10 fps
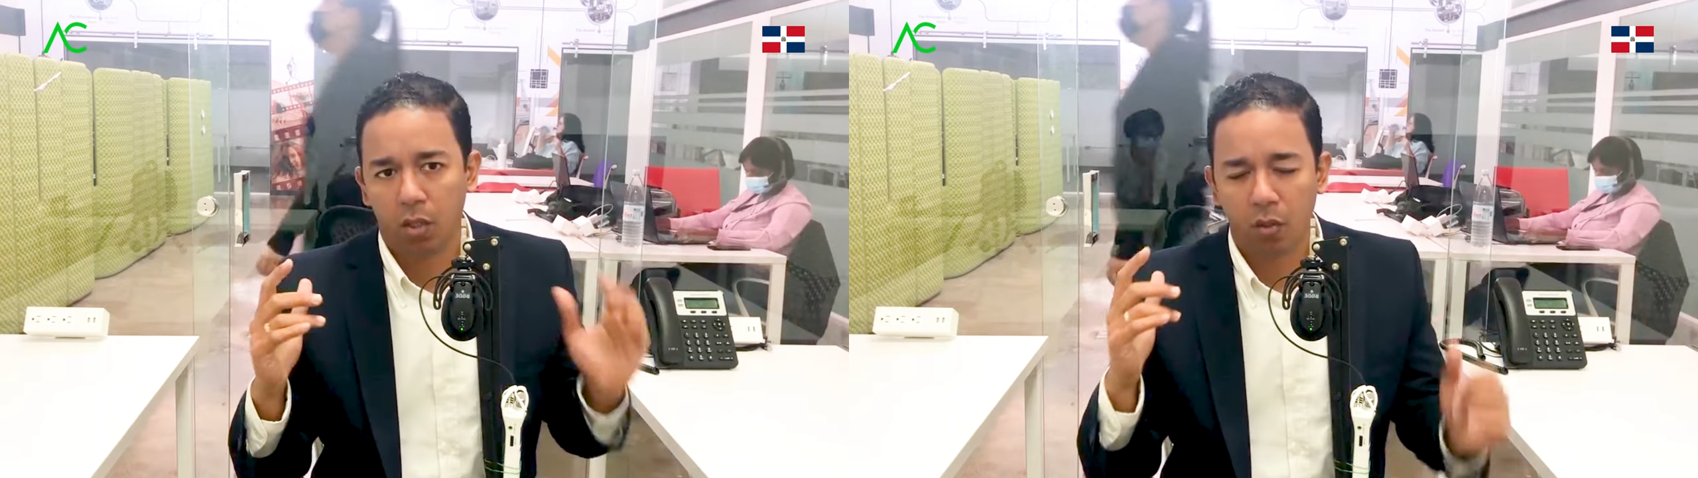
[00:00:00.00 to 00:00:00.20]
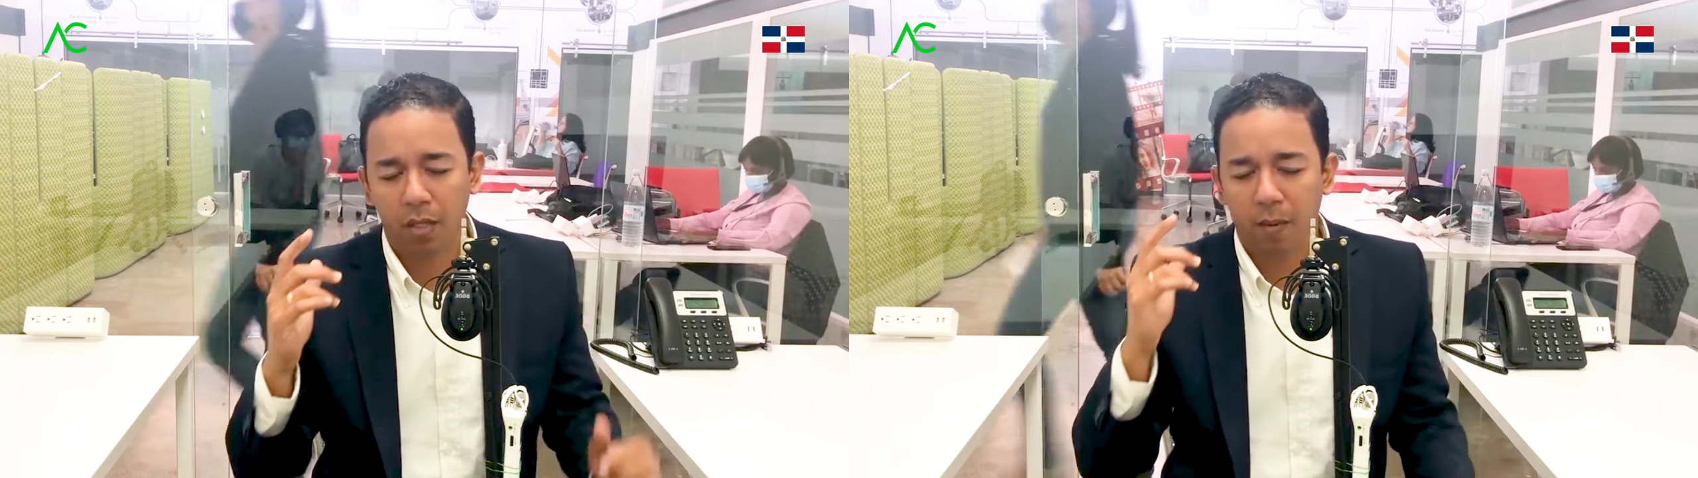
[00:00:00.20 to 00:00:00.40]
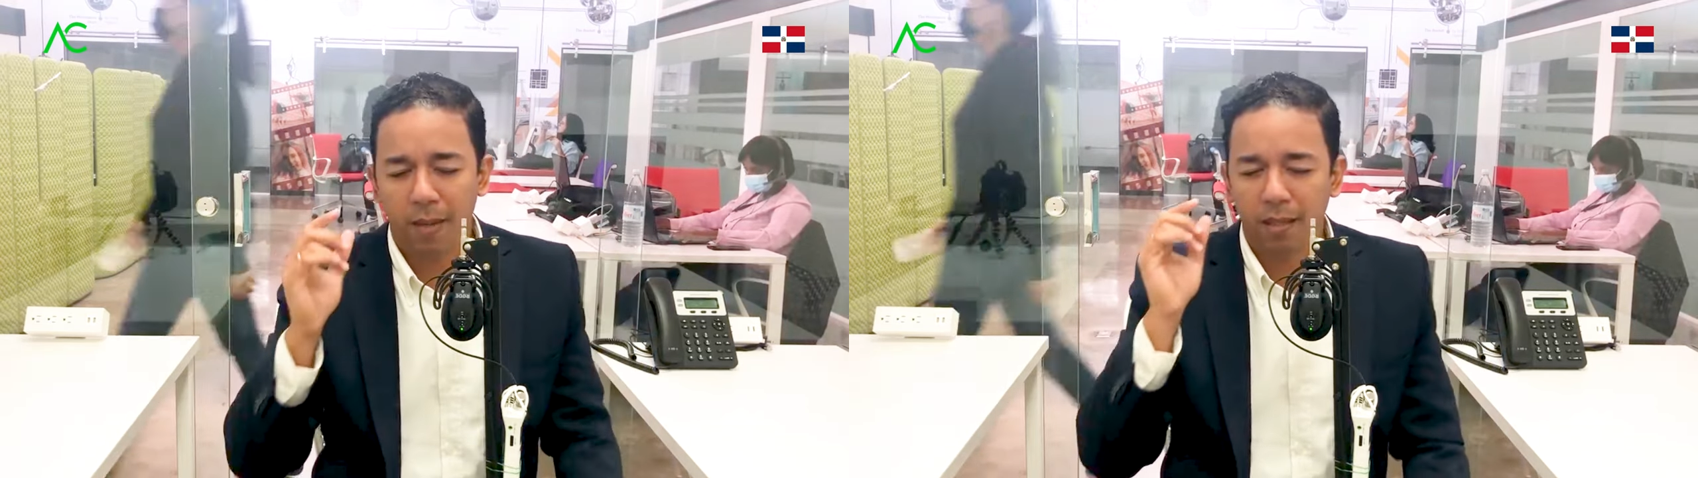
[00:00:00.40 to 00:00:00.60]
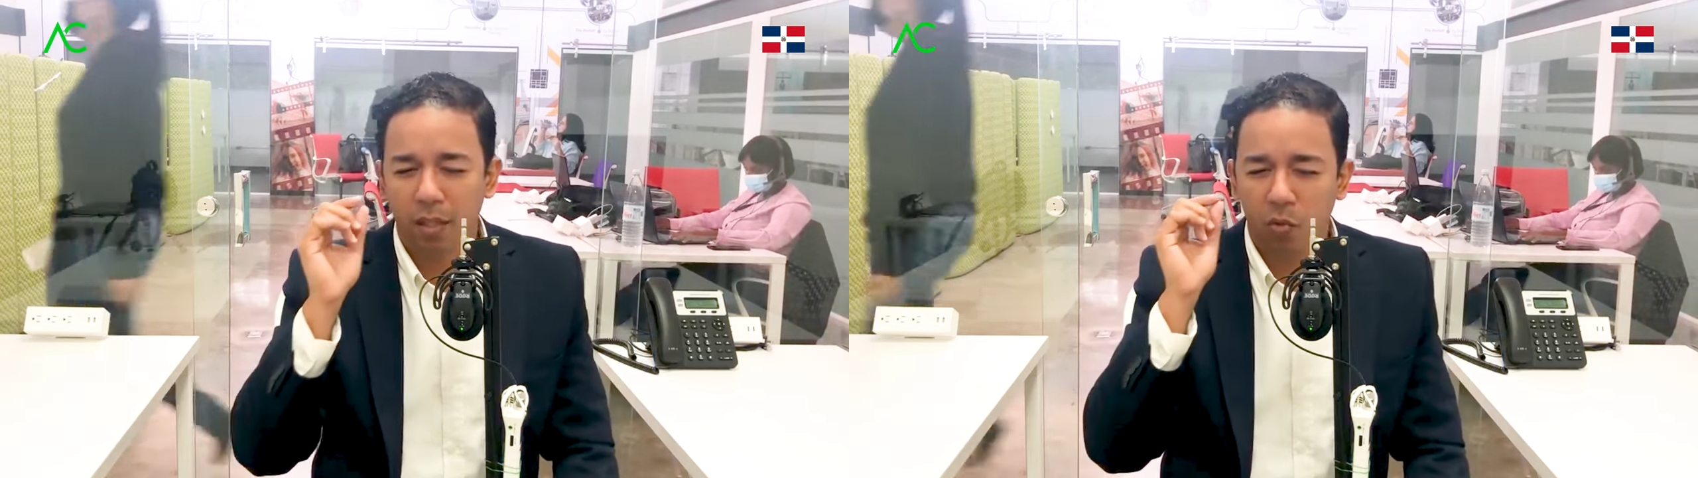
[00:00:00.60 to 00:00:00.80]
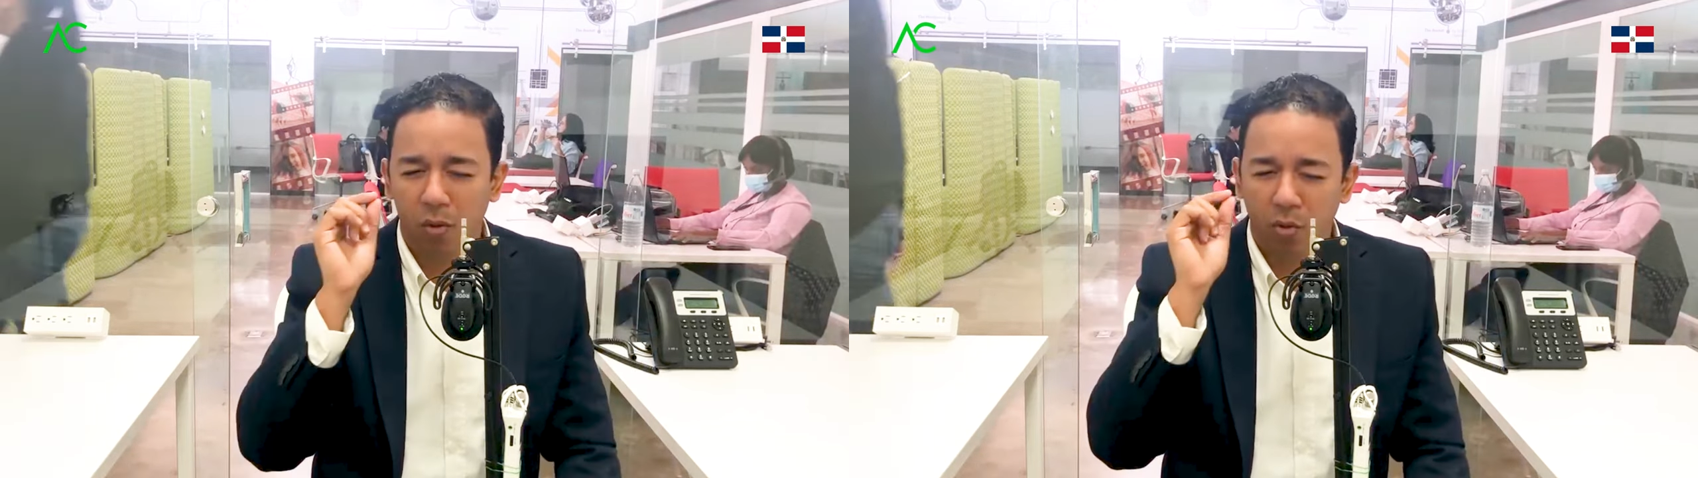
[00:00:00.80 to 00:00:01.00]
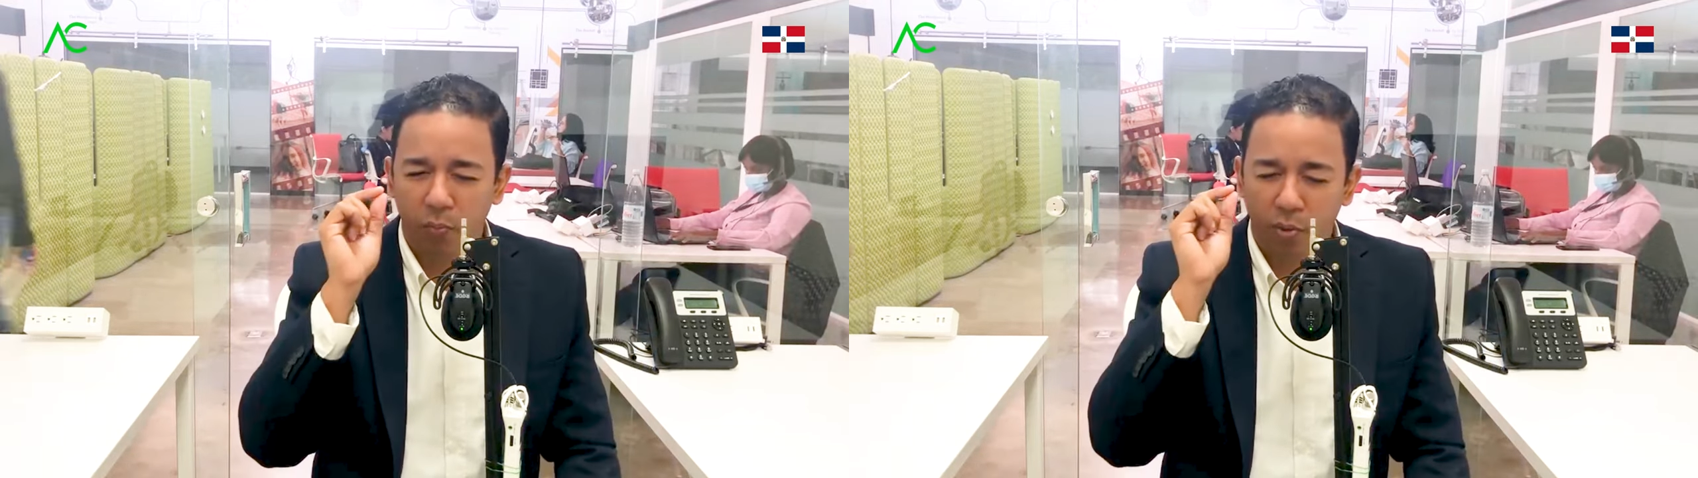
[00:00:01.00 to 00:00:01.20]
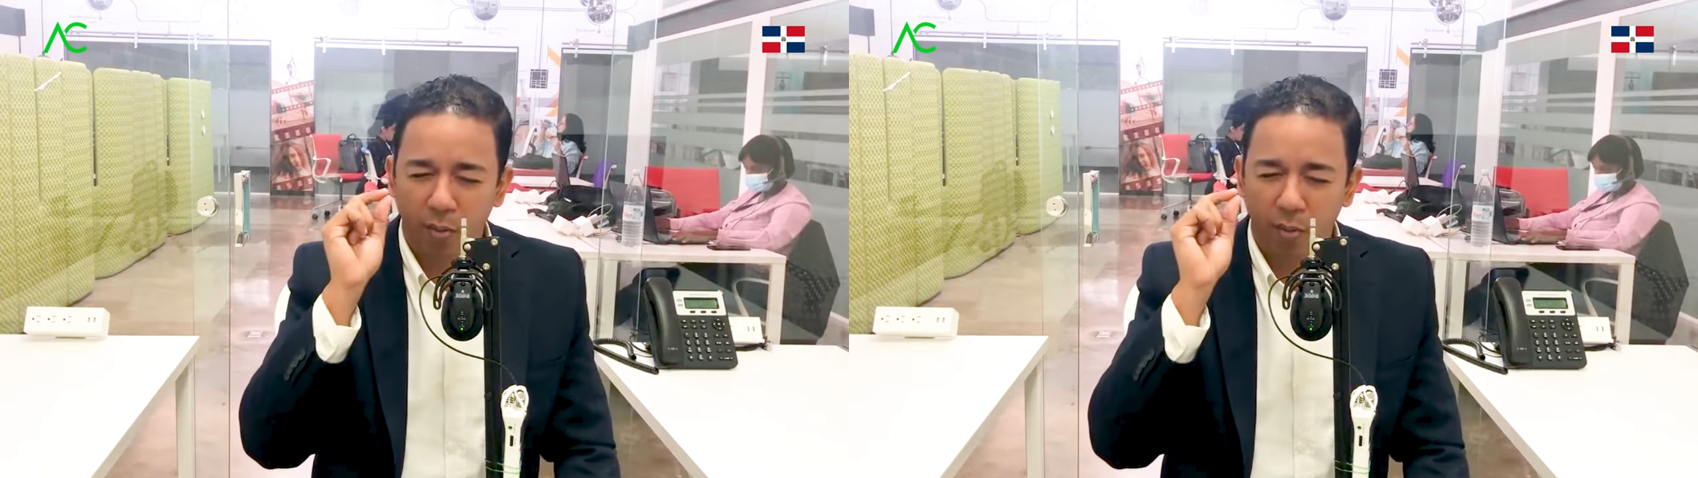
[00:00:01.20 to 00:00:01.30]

Y lógicamente cuando